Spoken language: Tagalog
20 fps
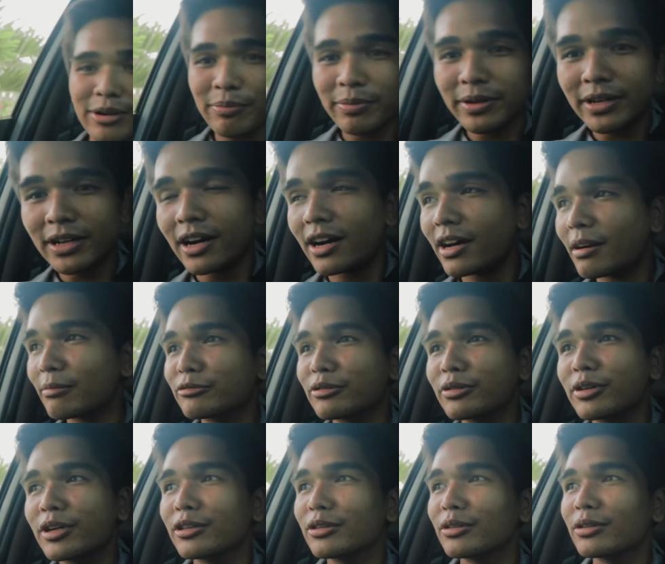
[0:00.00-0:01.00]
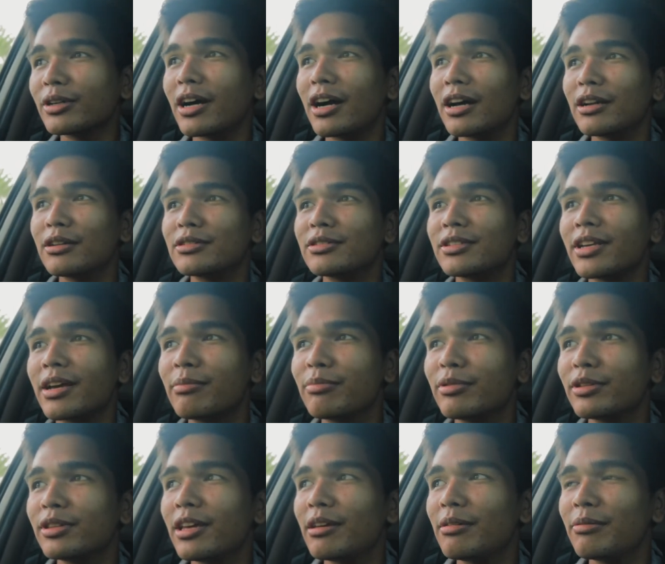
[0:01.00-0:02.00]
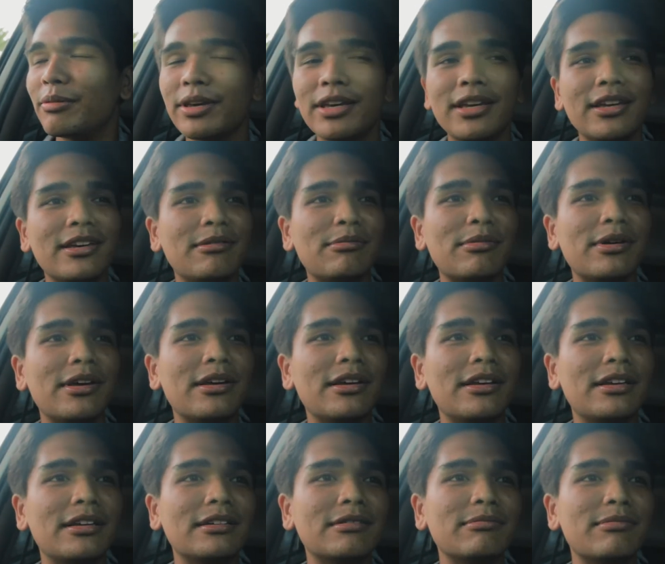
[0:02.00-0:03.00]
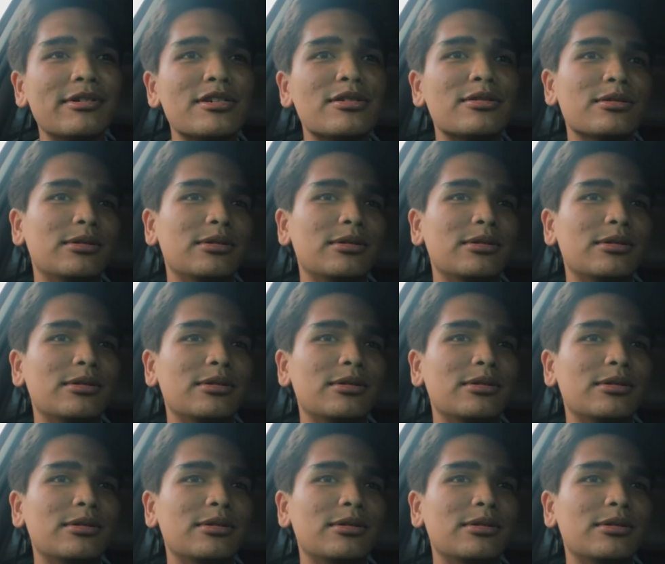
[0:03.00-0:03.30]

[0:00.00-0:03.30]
ko rin pinangarap tong ganito na halos everyday may, may, may